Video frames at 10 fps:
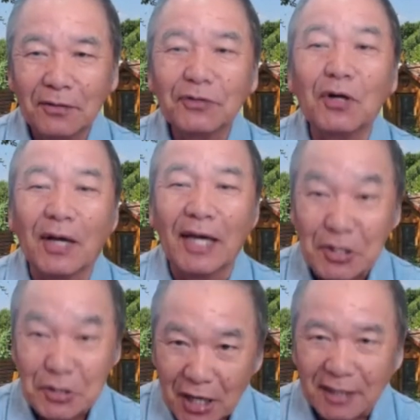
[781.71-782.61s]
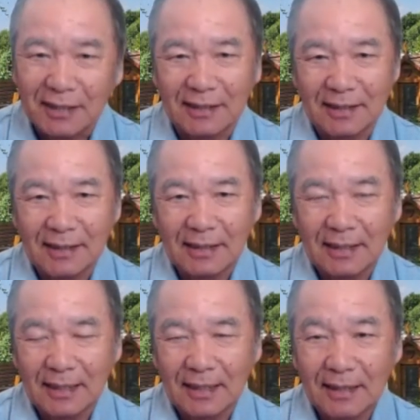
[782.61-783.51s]
cho kinh doanh
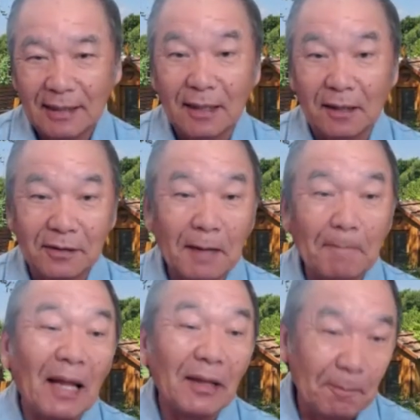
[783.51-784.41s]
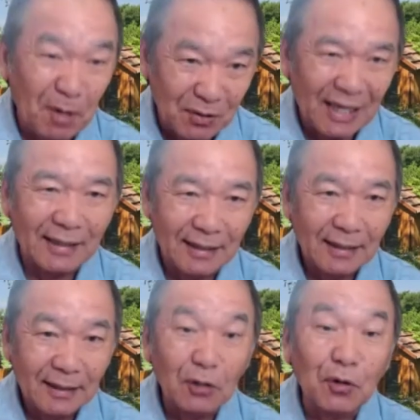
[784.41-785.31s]
đó để bắt để bơm nên
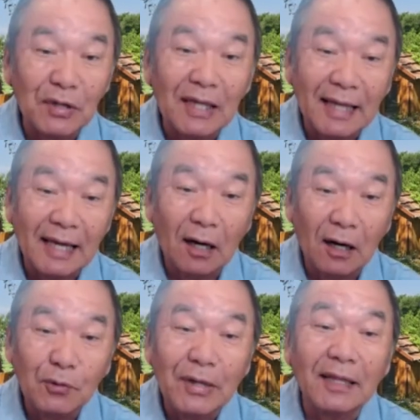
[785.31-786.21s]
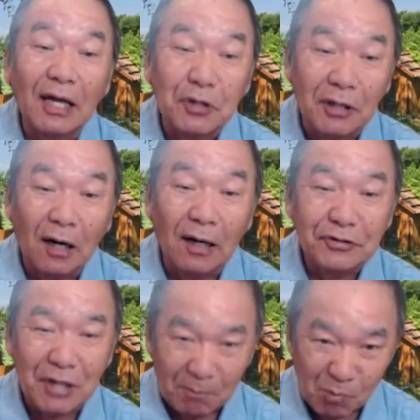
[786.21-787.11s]
nhớ trong tiền tên nó lúc chạy ta xin nó
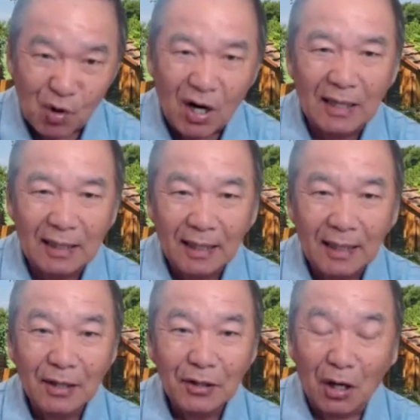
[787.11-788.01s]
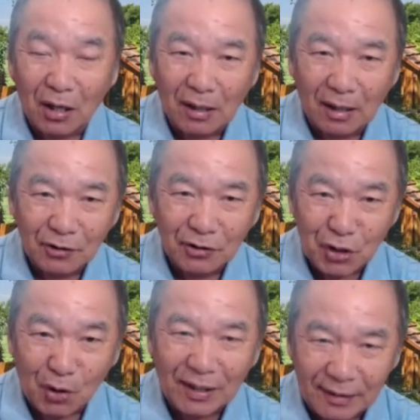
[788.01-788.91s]
là chuyện mùa cho
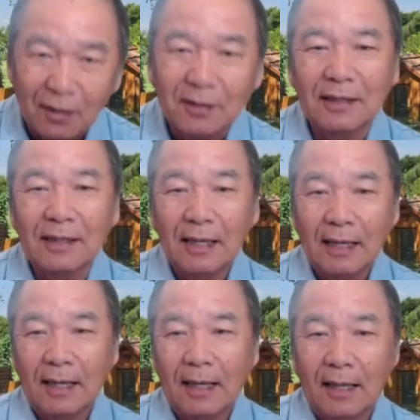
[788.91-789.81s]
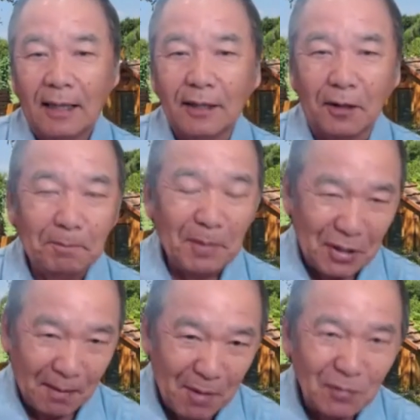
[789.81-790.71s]
dùng lên đó đó bây
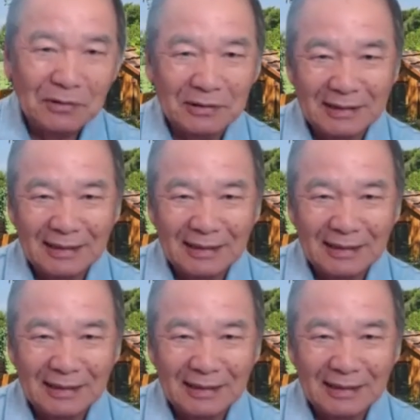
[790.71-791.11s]
giờ mong